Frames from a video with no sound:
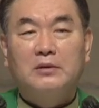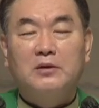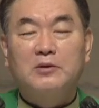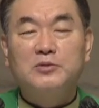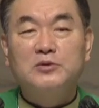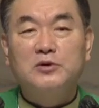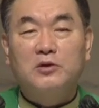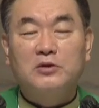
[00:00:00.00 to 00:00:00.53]

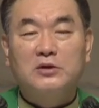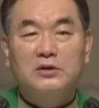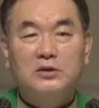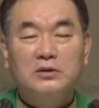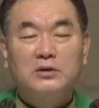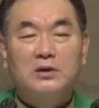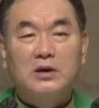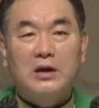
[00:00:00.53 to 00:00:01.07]
여러분
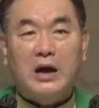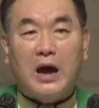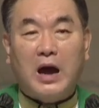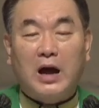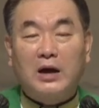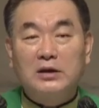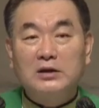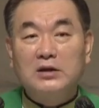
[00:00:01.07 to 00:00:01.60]
여기
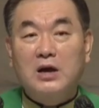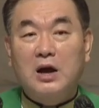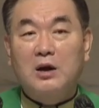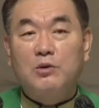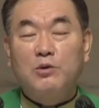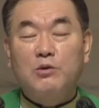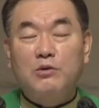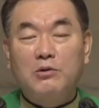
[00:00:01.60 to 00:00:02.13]

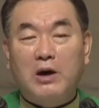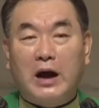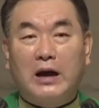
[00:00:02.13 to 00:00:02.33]
아니하고